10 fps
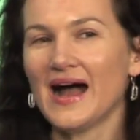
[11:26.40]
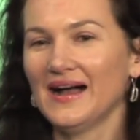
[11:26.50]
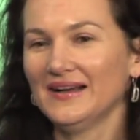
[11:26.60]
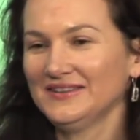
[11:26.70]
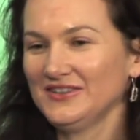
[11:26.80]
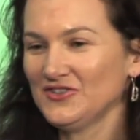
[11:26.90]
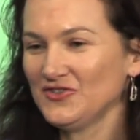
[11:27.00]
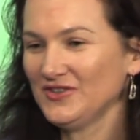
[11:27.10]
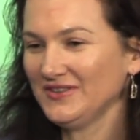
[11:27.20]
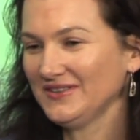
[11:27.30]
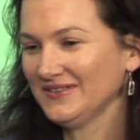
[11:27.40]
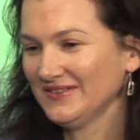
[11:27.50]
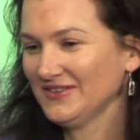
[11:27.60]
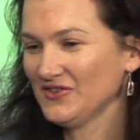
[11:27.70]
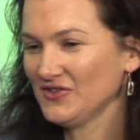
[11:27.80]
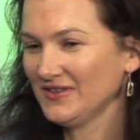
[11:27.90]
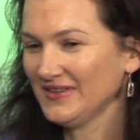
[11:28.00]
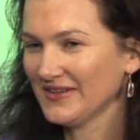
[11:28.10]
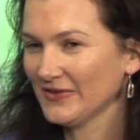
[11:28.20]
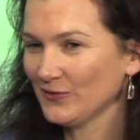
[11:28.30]
A jeśli, jeśli
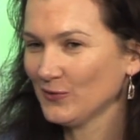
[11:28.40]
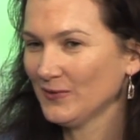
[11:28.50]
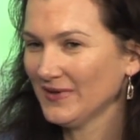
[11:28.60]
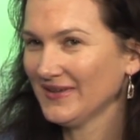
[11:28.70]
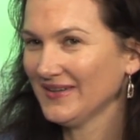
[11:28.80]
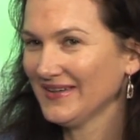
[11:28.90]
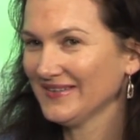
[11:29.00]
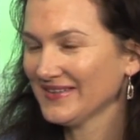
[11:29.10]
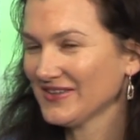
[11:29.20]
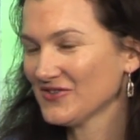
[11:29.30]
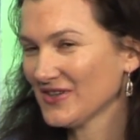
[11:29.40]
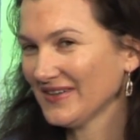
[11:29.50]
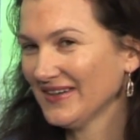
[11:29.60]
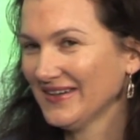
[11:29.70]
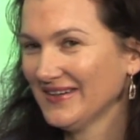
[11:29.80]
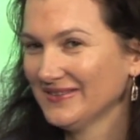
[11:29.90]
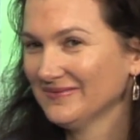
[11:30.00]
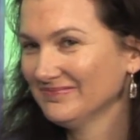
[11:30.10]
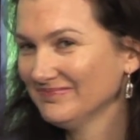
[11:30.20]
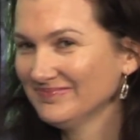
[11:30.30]
interesuje nas jakieś takie
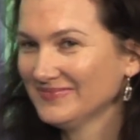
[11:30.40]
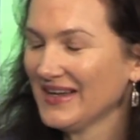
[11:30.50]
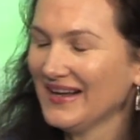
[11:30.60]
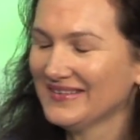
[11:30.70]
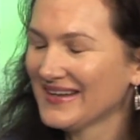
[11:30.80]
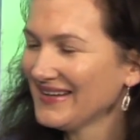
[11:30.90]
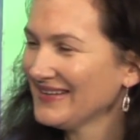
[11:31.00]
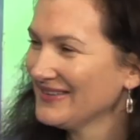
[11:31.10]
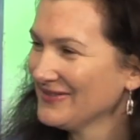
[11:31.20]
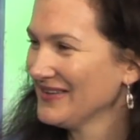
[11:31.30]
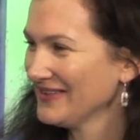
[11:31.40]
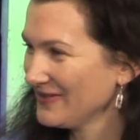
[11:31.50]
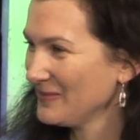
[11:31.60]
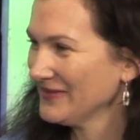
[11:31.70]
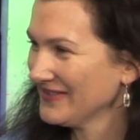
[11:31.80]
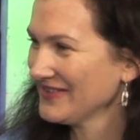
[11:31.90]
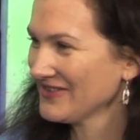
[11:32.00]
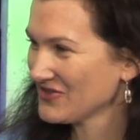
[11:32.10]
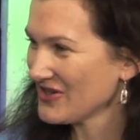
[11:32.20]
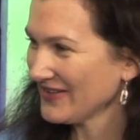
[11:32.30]
mm, alternatywne
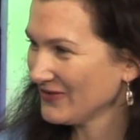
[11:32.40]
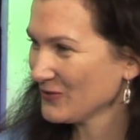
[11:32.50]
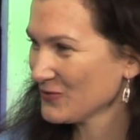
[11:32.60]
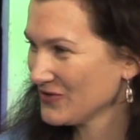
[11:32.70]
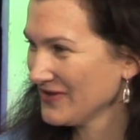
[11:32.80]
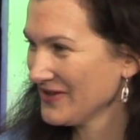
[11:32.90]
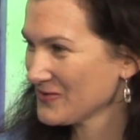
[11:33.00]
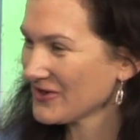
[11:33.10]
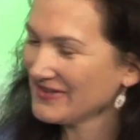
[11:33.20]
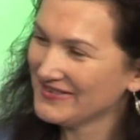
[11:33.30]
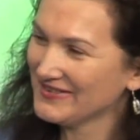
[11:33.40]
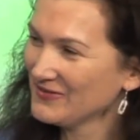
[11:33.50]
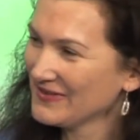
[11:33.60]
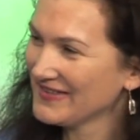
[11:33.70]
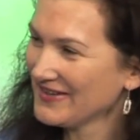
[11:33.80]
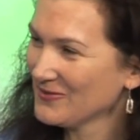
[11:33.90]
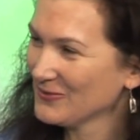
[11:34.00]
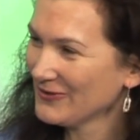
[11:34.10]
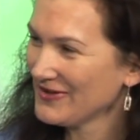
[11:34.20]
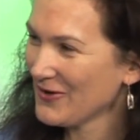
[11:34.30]
spędzenie czasu, czyli na przykład nie zwiedzanie
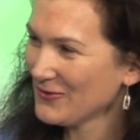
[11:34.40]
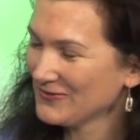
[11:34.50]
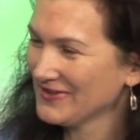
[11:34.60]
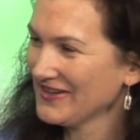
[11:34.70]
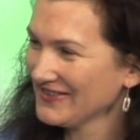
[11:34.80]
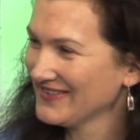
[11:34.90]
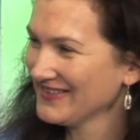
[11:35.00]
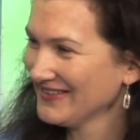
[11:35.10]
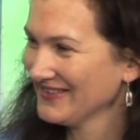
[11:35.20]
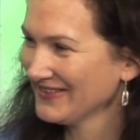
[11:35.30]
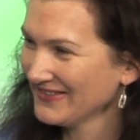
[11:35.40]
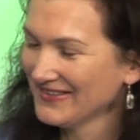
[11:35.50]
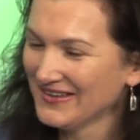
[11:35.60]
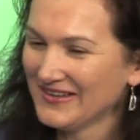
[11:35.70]
muzeów, nie chodzenie do,